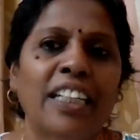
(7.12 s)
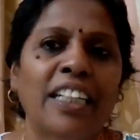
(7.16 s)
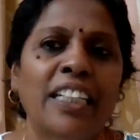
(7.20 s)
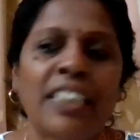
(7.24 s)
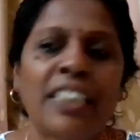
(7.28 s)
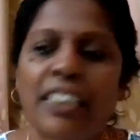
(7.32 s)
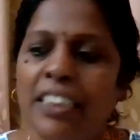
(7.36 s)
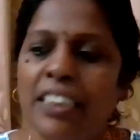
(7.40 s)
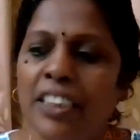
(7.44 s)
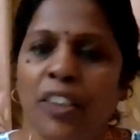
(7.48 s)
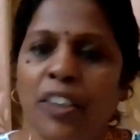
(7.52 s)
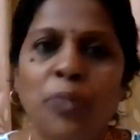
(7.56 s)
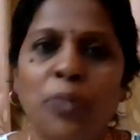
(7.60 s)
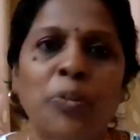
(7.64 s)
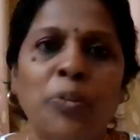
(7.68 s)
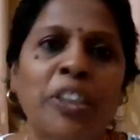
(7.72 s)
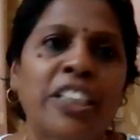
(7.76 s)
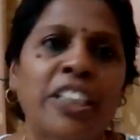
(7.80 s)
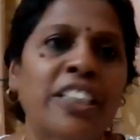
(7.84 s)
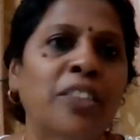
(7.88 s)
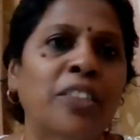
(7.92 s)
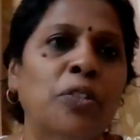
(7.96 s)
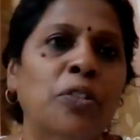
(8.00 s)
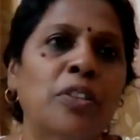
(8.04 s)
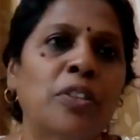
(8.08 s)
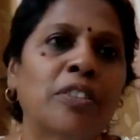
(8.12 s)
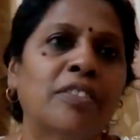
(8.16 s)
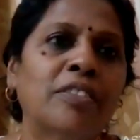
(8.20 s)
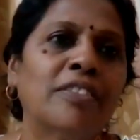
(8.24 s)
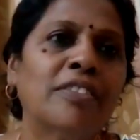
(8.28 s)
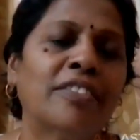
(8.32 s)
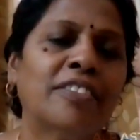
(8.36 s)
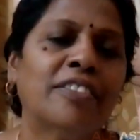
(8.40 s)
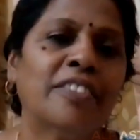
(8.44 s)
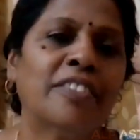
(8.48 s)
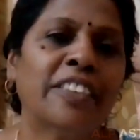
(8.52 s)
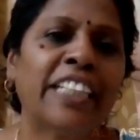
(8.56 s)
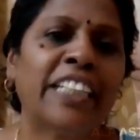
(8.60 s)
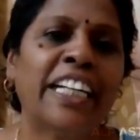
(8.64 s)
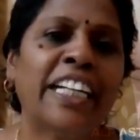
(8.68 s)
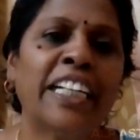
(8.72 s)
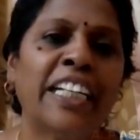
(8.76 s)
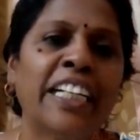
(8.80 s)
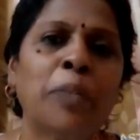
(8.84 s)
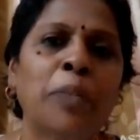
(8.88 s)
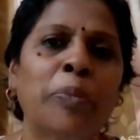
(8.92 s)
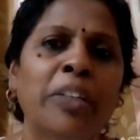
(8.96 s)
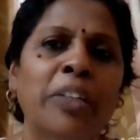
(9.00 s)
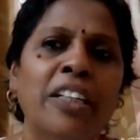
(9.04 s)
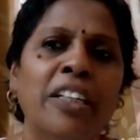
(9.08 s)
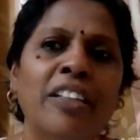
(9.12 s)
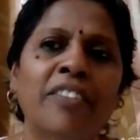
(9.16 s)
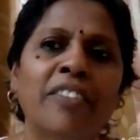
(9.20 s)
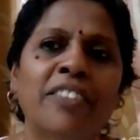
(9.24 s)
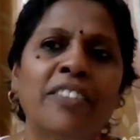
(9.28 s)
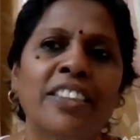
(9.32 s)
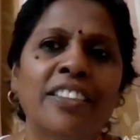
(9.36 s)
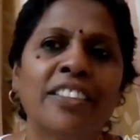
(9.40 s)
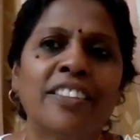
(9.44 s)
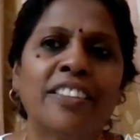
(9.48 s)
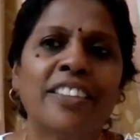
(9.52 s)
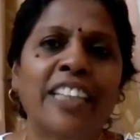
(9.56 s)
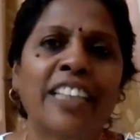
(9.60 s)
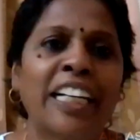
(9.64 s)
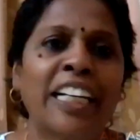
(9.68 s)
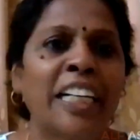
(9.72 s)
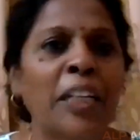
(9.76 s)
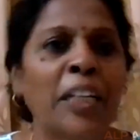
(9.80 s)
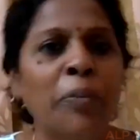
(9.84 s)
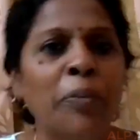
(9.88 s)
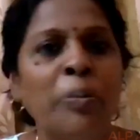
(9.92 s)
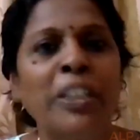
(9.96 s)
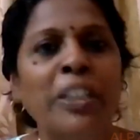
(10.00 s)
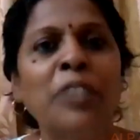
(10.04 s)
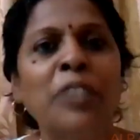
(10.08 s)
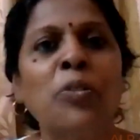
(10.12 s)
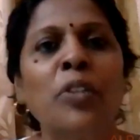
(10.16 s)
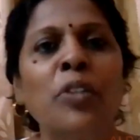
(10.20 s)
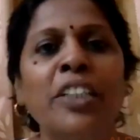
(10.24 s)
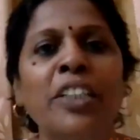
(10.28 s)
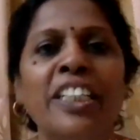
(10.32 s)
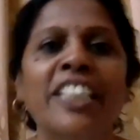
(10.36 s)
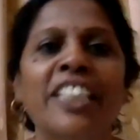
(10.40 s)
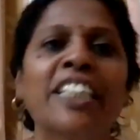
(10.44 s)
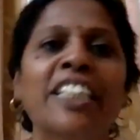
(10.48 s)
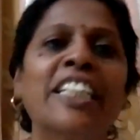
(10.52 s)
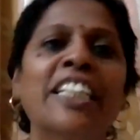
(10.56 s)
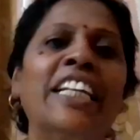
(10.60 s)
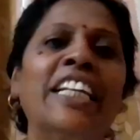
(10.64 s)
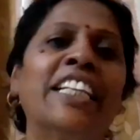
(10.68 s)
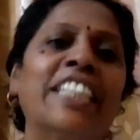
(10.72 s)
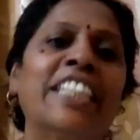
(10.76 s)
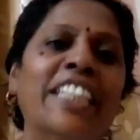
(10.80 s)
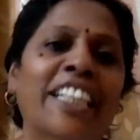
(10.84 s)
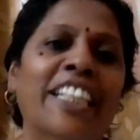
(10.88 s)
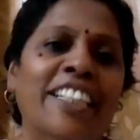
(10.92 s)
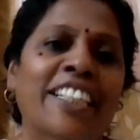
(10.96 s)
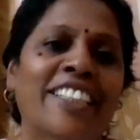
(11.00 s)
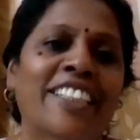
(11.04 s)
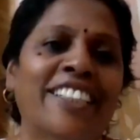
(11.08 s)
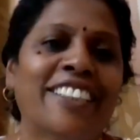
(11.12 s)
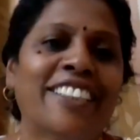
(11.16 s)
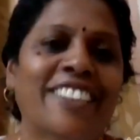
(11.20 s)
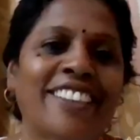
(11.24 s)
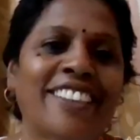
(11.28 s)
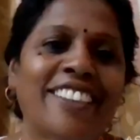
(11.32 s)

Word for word: எனக்கு இதுக்கு முன்னாடி ஒன்றும் ஏஎல்பி வந்து ஏஎல்பின்னு ஒன்று இருக்குன்னே தெரியாது